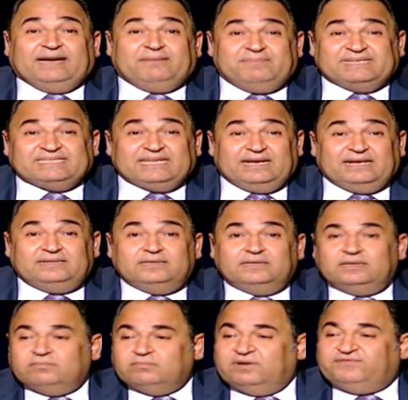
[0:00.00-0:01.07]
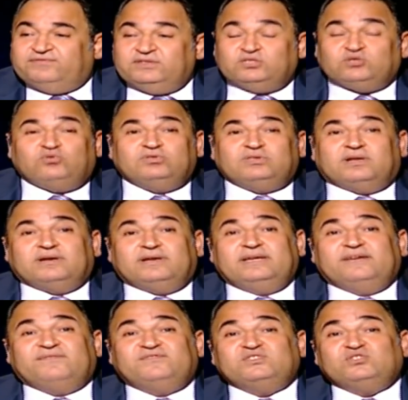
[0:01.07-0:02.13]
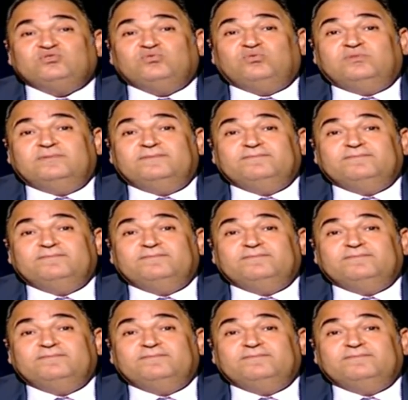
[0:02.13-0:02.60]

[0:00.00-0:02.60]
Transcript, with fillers: مثلا مفيش خضرجية في السوق